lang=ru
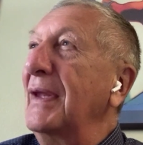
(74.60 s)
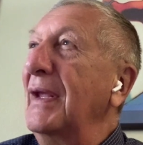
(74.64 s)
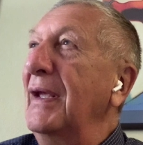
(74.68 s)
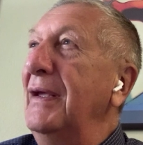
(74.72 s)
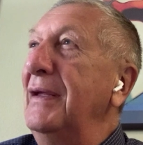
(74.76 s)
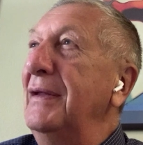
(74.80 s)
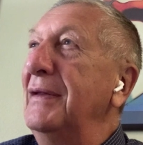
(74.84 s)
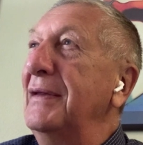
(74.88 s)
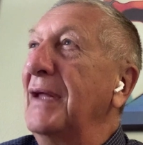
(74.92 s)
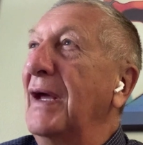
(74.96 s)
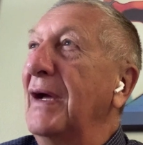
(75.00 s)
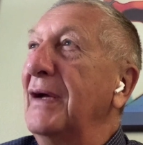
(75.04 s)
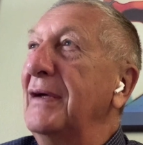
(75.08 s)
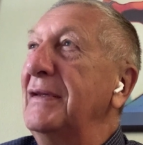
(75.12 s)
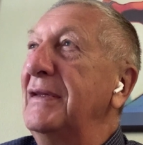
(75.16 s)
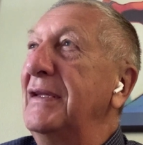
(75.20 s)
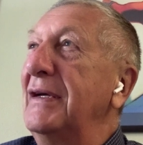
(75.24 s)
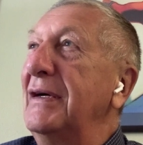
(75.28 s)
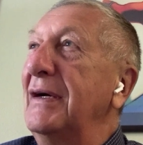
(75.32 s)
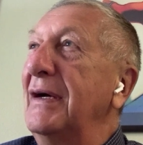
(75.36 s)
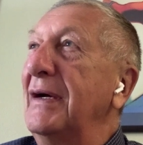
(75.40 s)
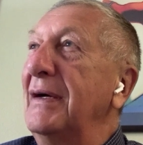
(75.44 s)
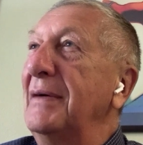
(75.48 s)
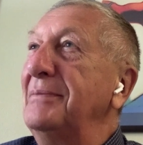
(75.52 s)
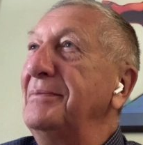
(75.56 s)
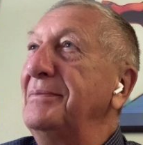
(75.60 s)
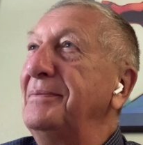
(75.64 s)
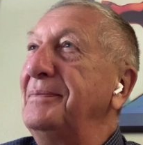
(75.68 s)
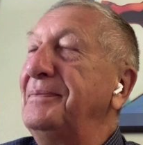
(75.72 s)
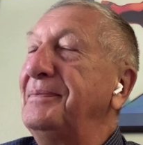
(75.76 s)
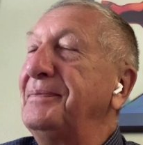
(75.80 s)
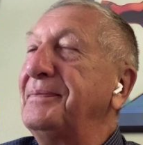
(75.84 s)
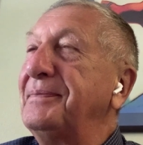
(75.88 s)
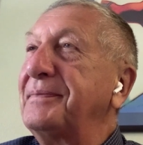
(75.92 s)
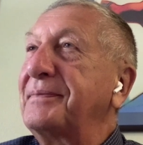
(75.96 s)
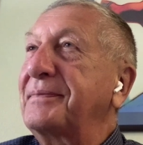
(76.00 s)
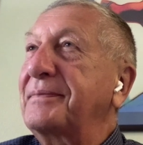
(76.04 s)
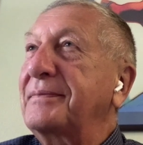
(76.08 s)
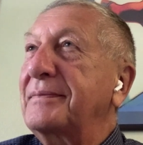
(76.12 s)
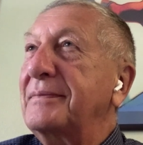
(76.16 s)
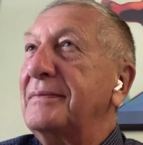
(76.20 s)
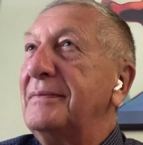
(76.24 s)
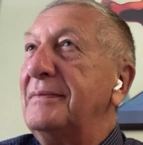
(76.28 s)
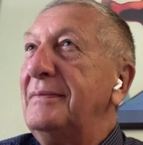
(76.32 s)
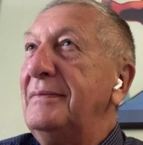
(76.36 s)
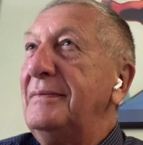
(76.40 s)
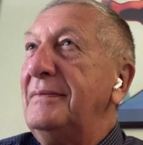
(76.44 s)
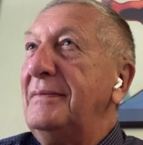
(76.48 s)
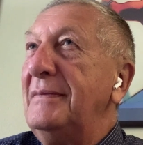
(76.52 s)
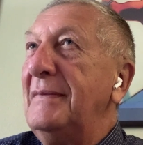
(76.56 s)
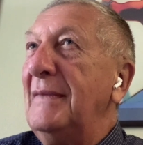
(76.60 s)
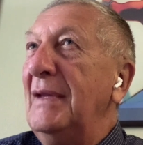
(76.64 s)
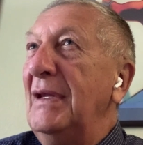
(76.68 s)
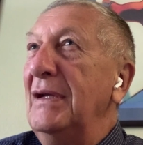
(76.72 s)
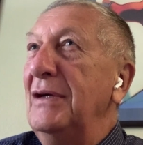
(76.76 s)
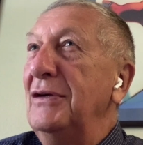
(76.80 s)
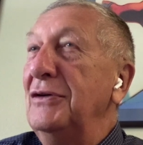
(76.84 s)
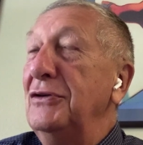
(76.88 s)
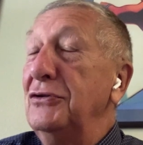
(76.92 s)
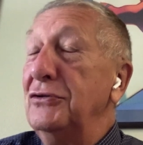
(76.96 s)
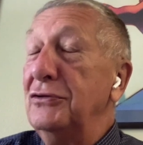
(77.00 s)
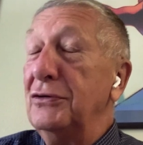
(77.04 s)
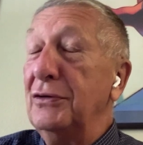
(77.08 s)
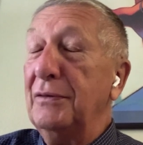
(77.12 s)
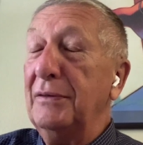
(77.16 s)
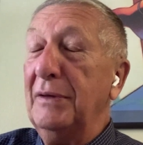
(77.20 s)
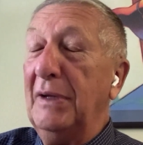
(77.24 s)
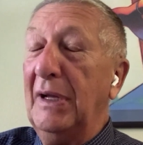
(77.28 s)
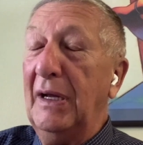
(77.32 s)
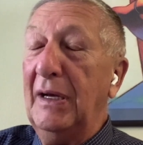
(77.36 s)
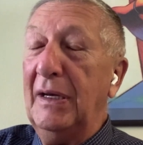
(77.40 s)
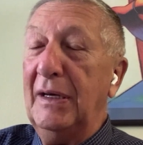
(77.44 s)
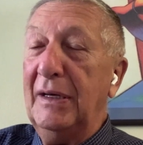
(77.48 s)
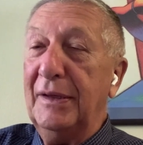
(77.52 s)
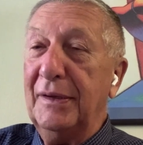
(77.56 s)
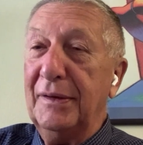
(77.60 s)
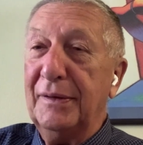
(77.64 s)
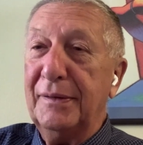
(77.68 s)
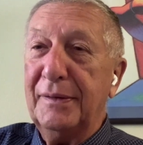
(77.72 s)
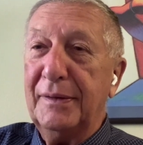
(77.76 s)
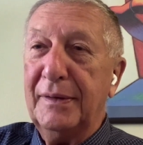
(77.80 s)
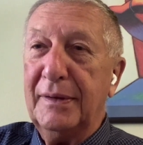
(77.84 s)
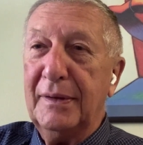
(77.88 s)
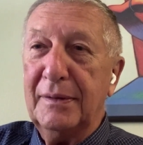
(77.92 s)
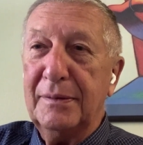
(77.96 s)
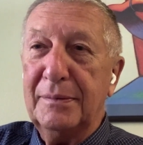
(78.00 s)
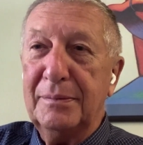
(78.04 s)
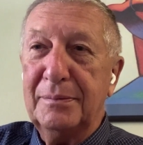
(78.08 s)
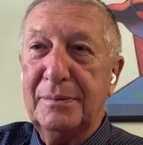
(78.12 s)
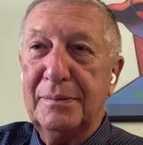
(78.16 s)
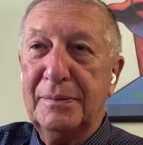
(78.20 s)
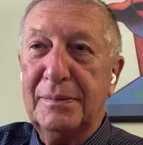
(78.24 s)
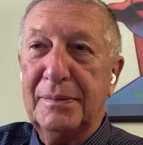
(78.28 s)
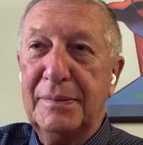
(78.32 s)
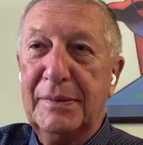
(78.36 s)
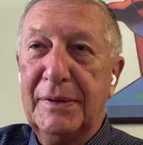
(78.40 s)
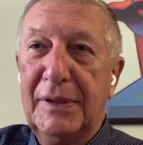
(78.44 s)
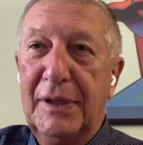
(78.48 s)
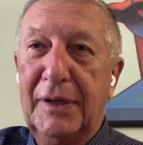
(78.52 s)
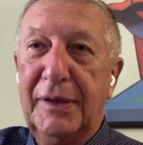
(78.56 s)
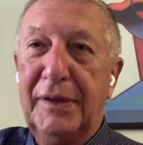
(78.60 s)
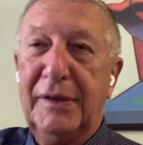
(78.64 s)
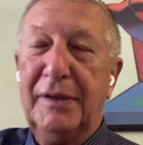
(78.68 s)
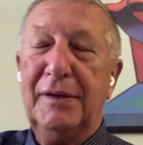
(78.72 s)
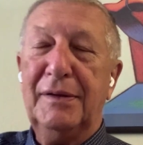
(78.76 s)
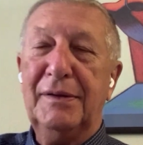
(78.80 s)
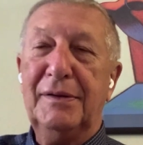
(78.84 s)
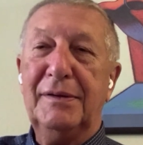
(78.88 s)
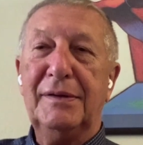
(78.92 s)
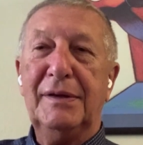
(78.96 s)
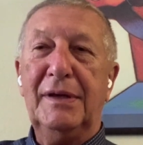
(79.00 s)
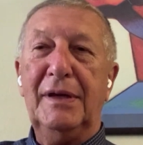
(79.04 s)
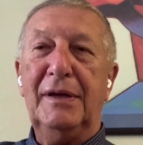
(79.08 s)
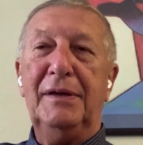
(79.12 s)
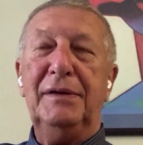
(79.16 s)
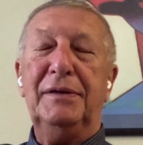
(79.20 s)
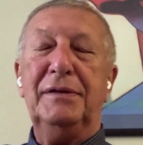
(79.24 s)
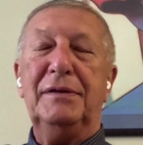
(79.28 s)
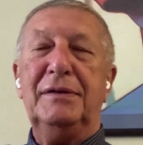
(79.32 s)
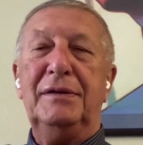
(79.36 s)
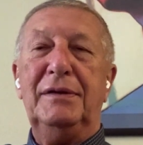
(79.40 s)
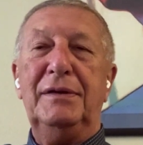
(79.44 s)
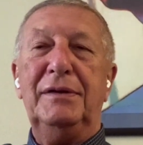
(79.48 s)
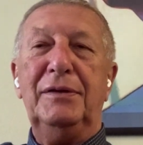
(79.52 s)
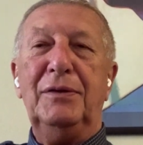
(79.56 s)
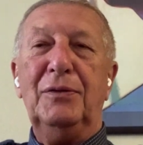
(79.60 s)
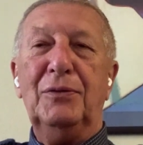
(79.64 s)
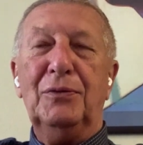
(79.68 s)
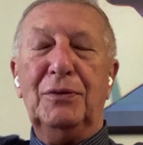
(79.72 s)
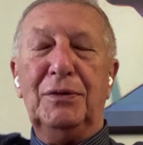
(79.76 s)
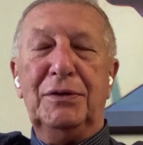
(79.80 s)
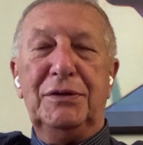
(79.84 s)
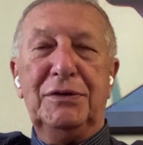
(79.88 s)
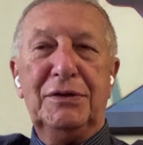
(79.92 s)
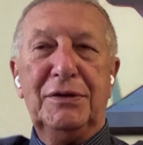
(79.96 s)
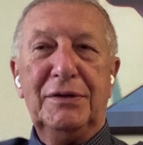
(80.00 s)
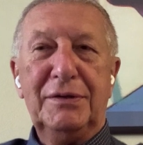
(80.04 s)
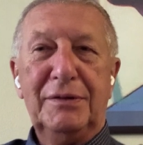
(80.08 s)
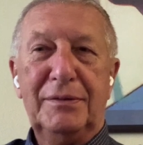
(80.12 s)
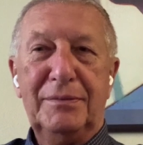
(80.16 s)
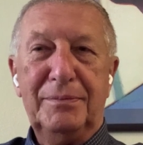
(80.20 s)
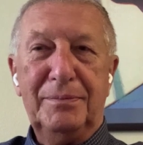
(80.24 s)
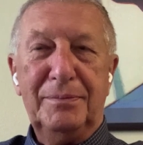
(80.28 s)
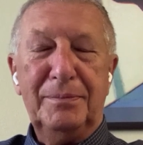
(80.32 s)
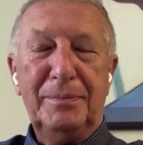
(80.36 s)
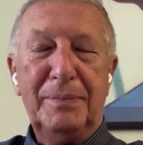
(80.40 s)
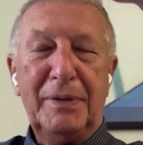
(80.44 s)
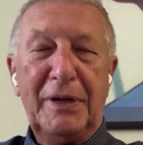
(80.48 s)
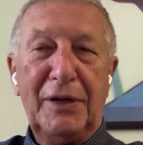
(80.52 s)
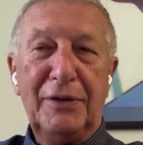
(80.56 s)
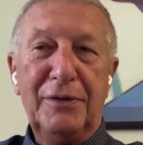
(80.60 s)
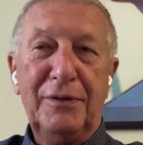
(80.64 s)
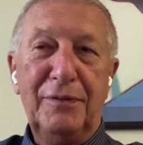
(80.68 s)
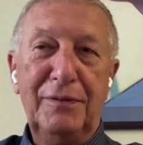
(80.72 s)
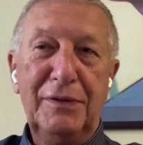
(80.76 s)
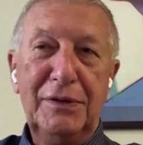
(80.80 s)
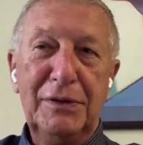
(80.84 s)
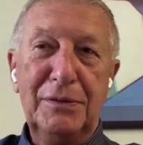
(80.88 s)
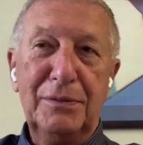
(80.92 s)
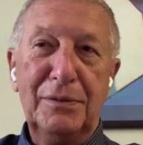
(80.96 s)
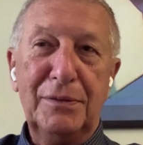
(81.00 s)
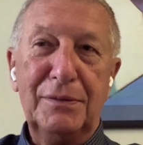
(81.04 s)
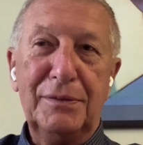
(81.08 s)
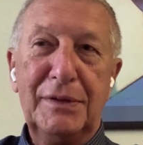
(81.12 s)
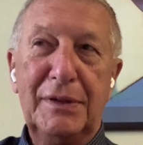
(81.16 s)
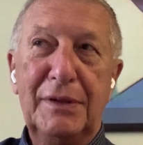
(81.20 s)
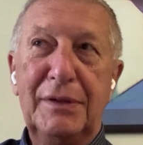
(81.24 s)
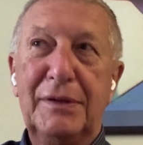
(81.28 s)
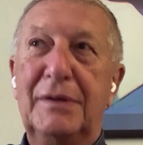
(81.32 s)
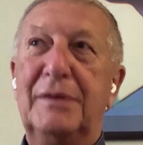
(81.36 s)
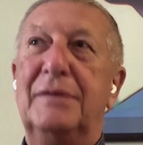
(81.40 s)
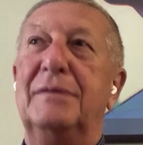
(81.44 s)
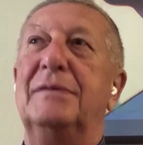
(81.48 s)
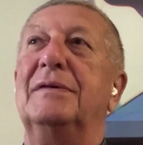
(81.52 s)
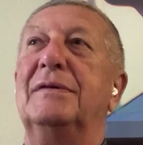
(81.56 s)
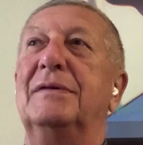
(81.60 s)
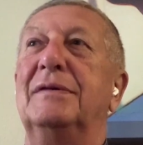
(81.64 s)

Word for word: Иногда журналисты, такие, знаете, не очень продвинутые,